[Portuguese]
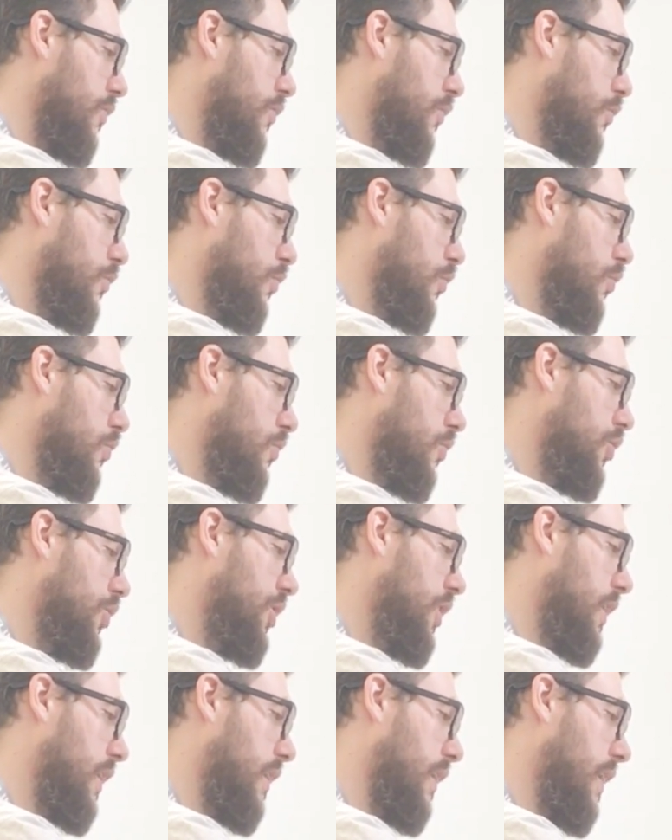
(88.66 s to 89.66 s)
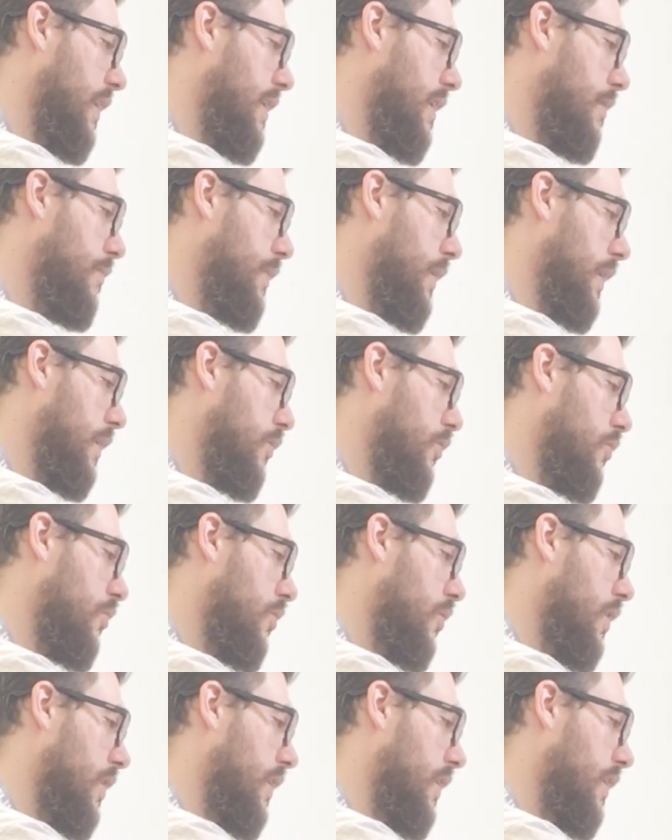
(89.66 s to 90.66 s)
Fundo de clareamento,
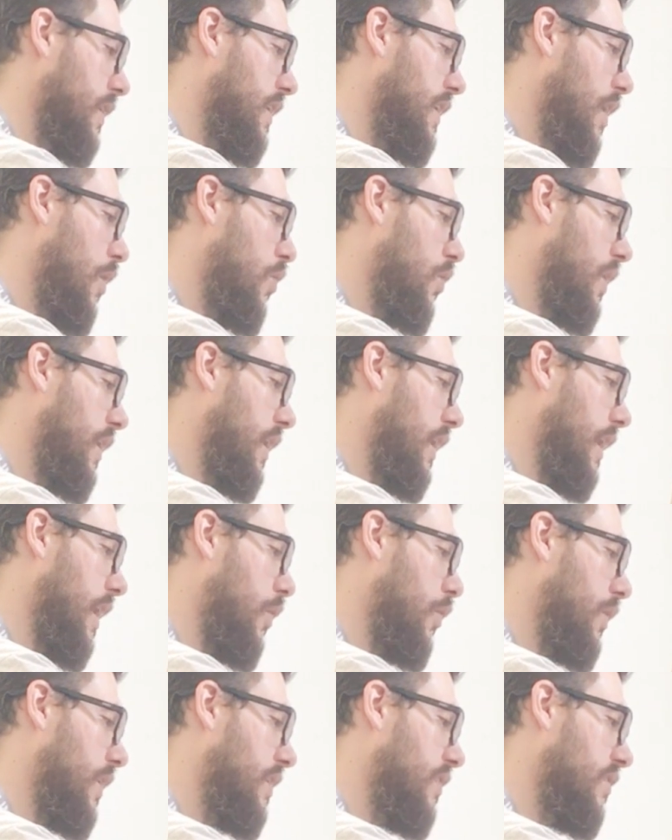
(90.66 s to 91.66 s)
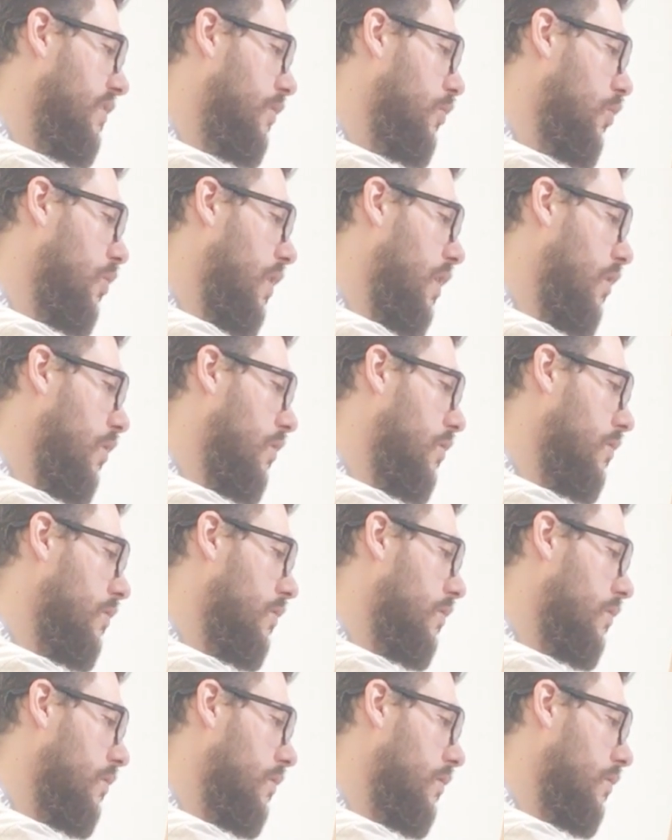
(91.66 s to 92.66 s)
que é o que? É o residual